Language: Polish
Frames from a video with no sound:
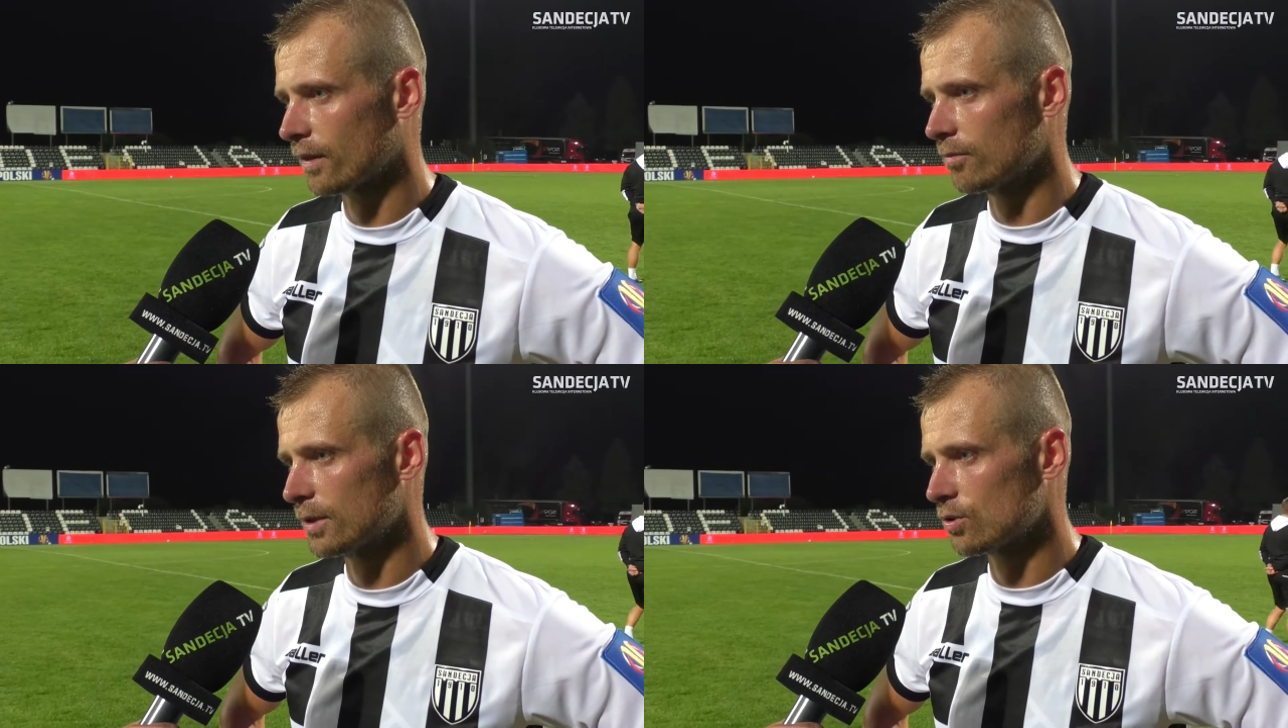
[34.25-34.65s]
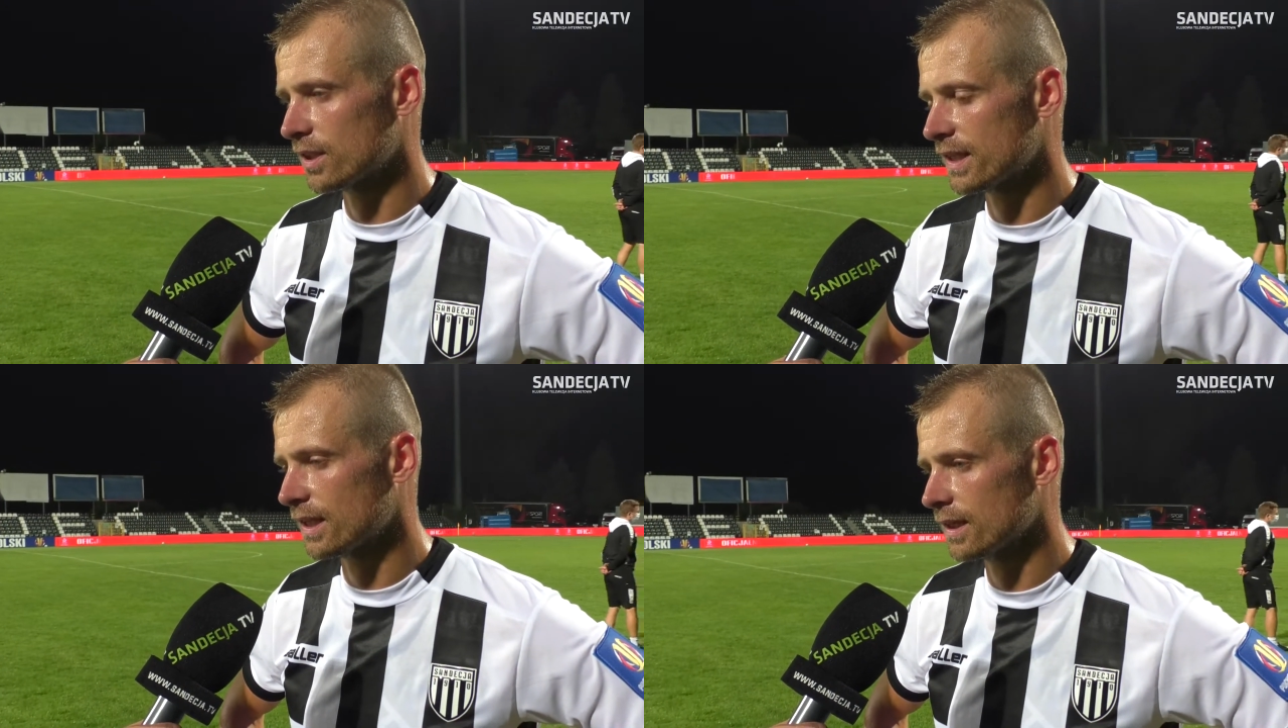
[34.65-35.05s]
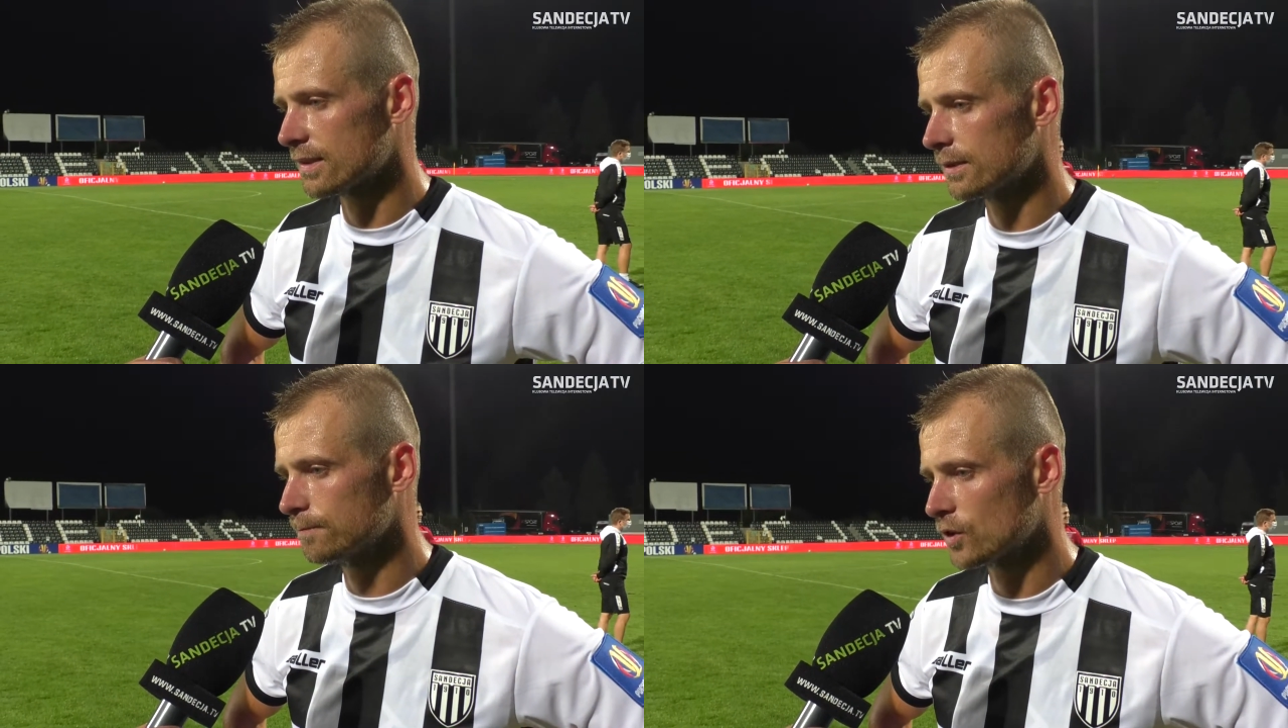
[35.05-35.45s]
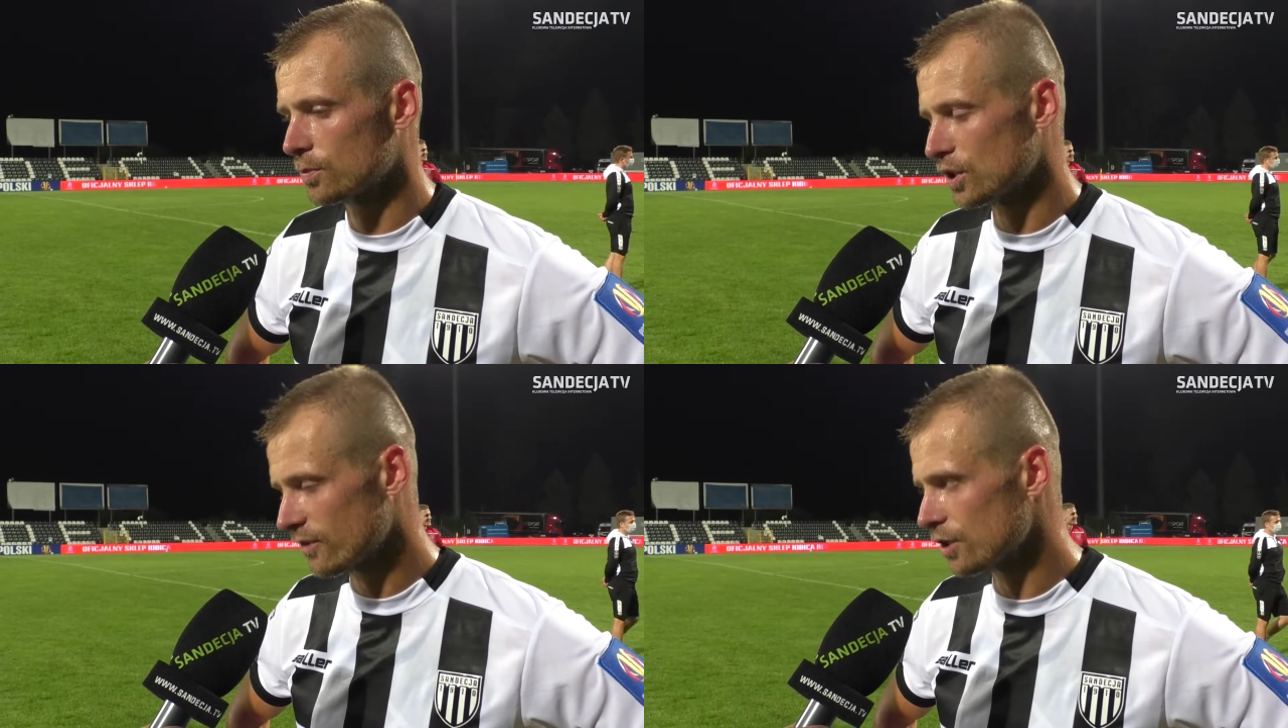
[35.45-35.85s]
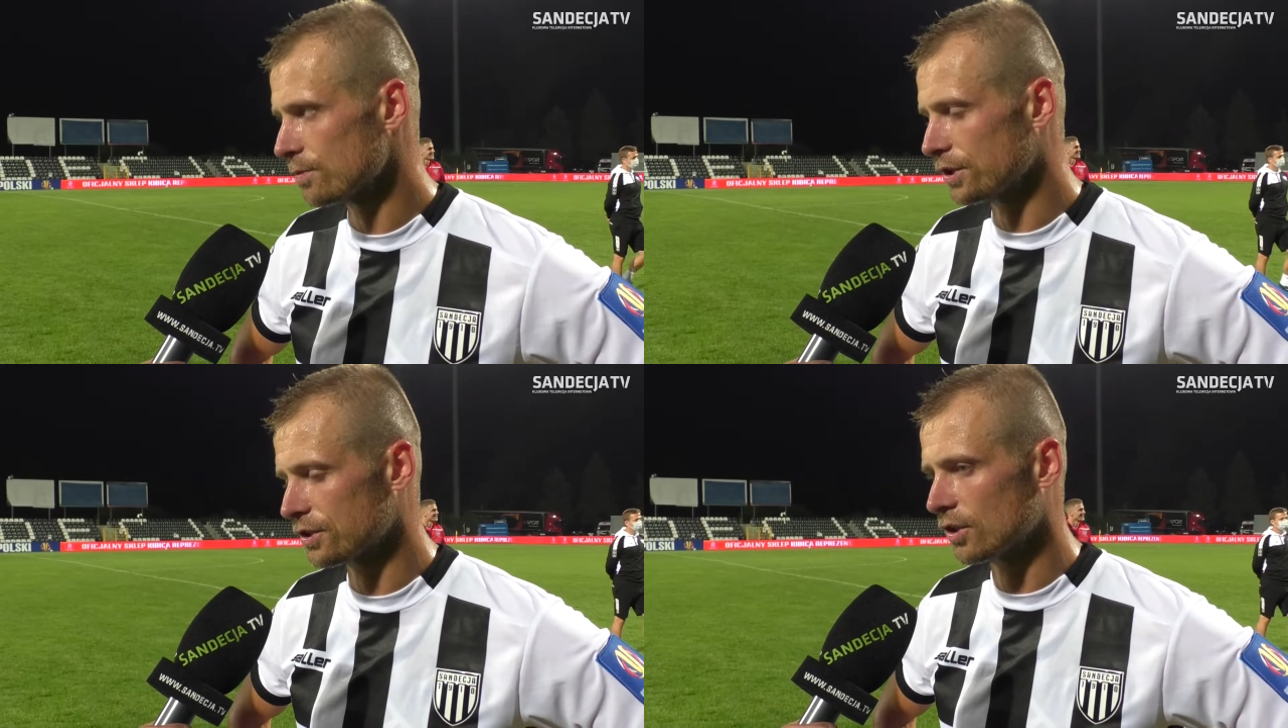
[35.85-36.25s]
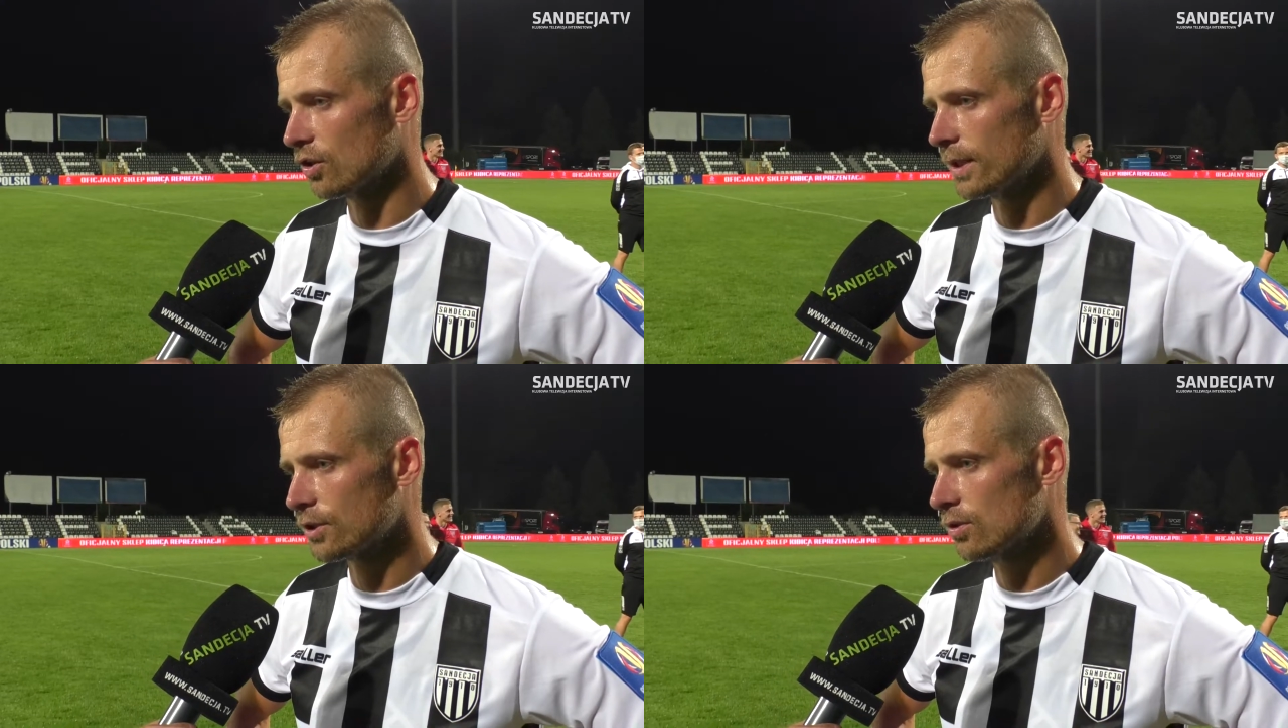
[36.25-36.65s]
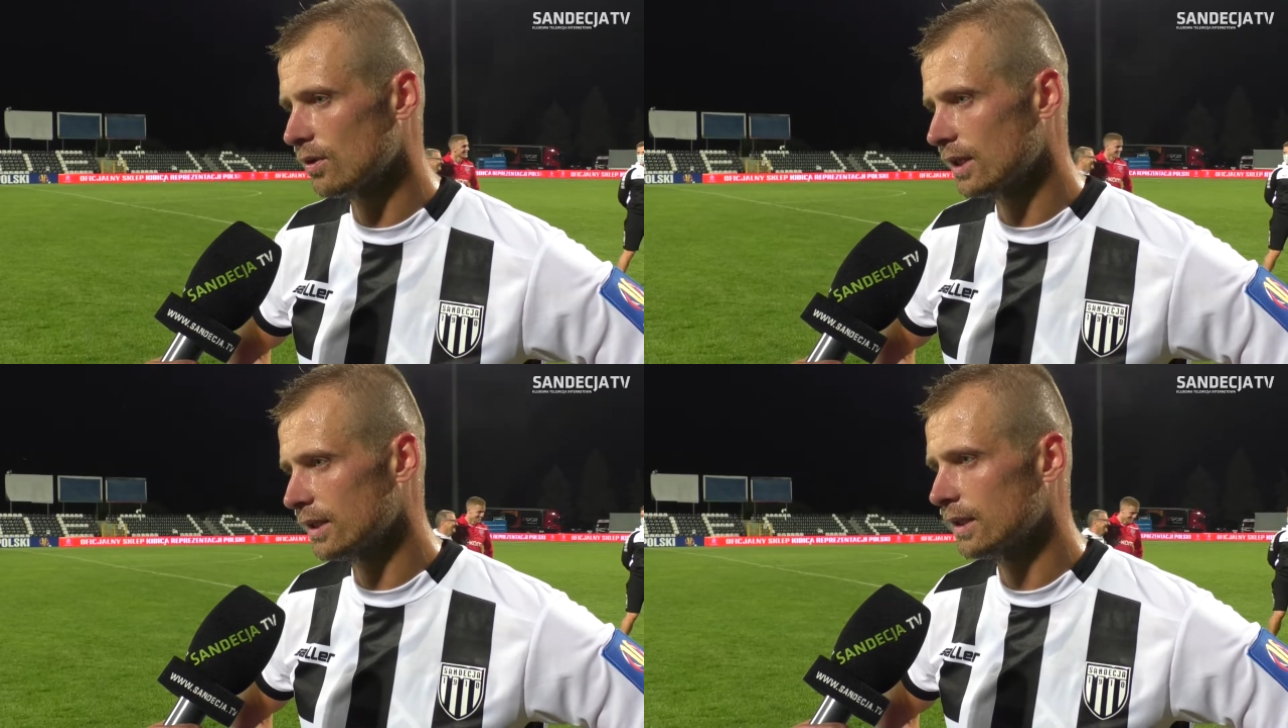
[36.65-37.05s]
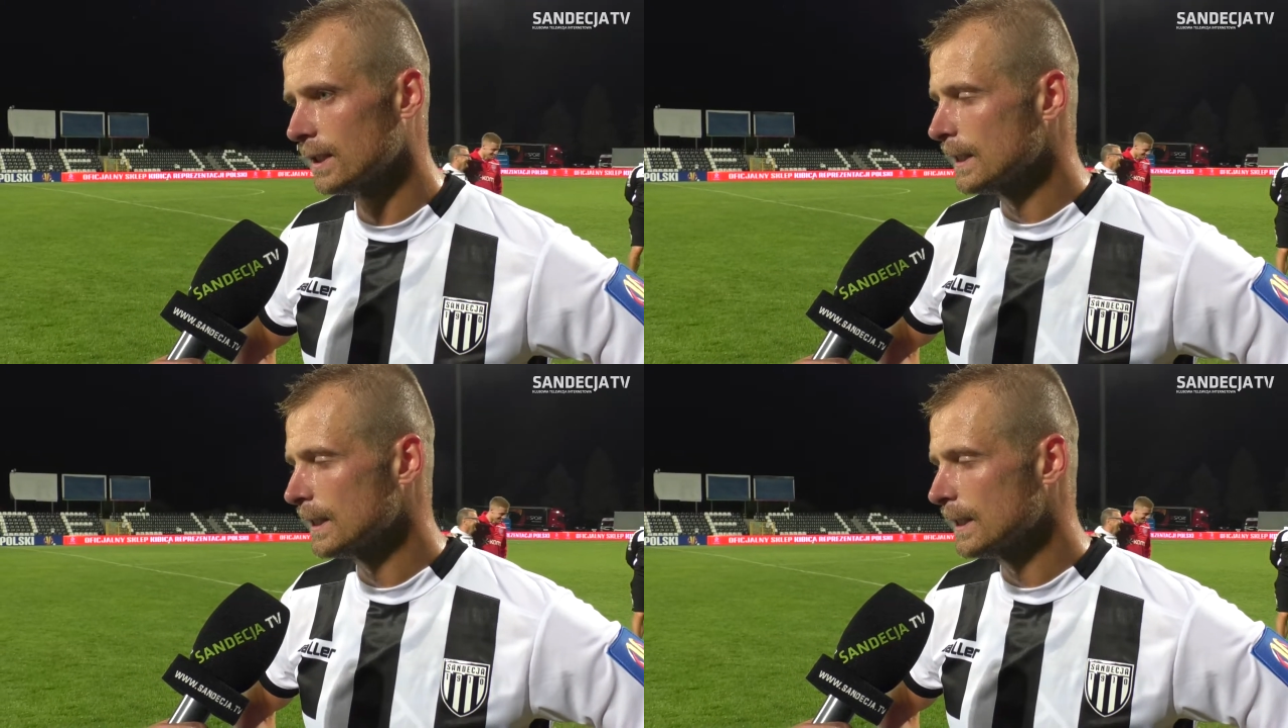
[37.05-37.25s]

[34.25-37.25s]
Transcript: w meczu Ekstraklasy, to spodziewaliśmy się ciężkiego meczu, ale